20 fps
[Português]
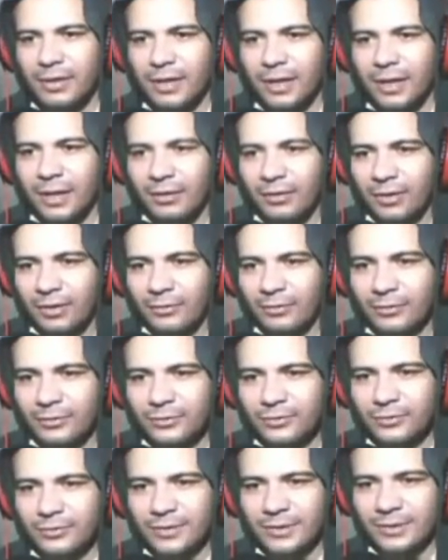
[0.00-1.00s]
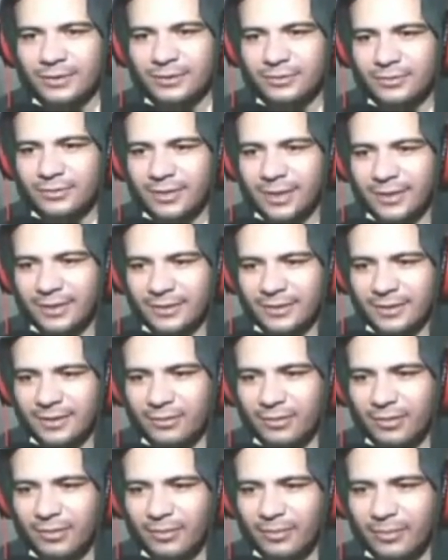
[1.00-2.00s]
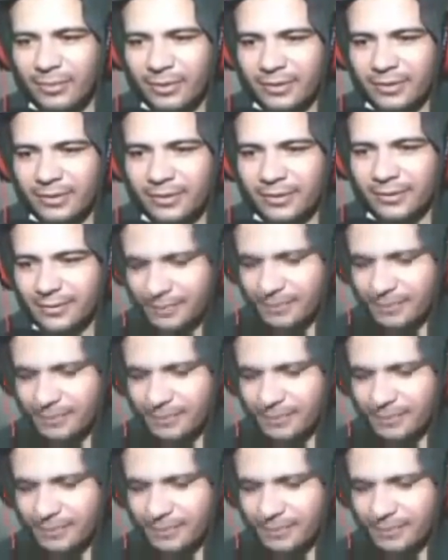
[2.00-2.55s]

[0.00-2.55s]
Agora vamos fazer um teste aqui com a porta.